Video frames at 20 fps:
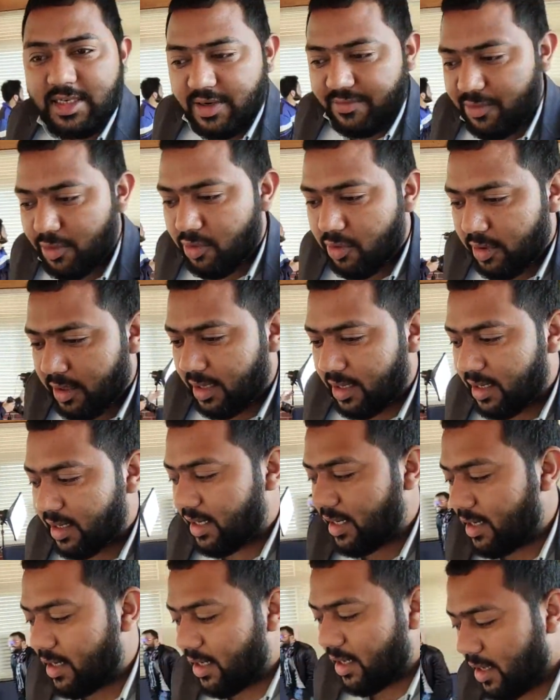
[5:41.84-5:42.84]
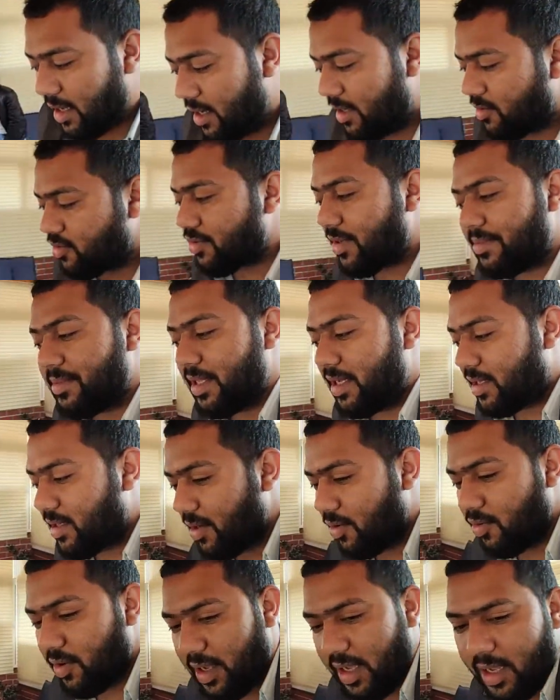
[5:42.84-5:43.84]
इंटरव्यू को करने के लिए जो आप
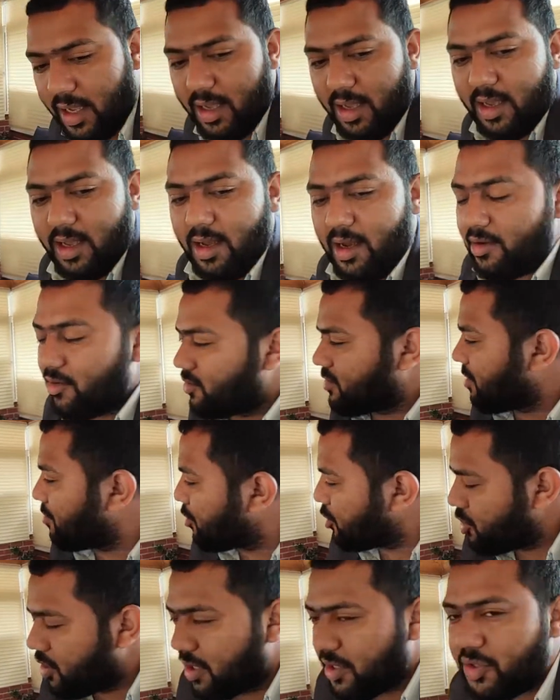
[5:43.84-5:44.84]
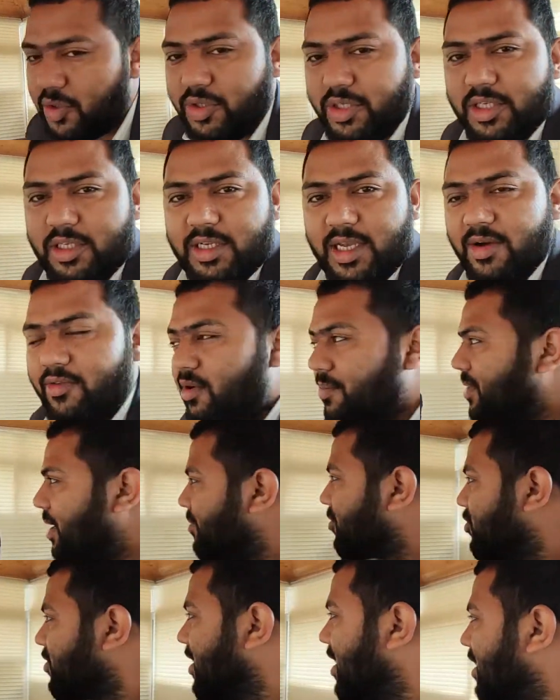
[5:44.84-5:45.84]
देखते होंगे उसके पीछे की जो चीज़ें हैं वो
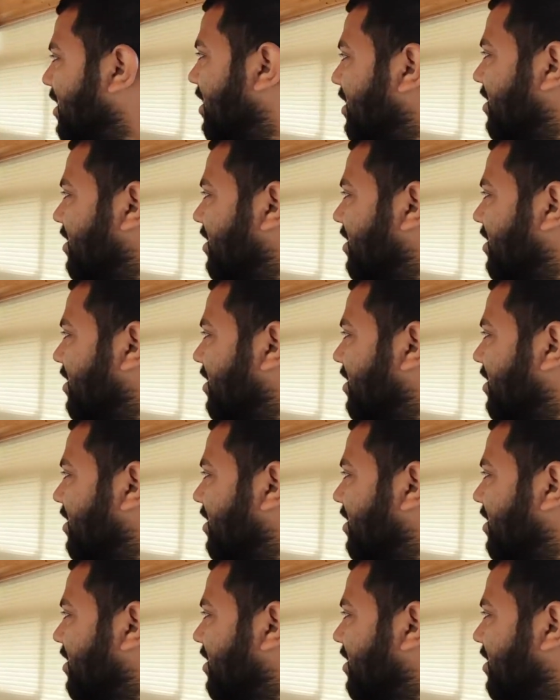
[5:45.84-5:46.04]
हमने आपको दिखाई